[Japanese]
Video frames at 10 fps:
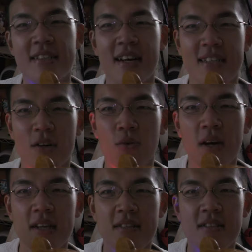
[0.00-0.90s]
なんか怖
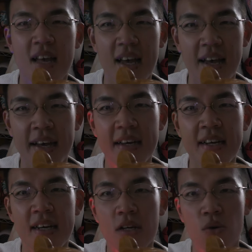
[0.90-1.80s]
いですね
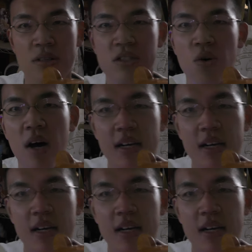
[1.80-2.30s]
ご視聴あ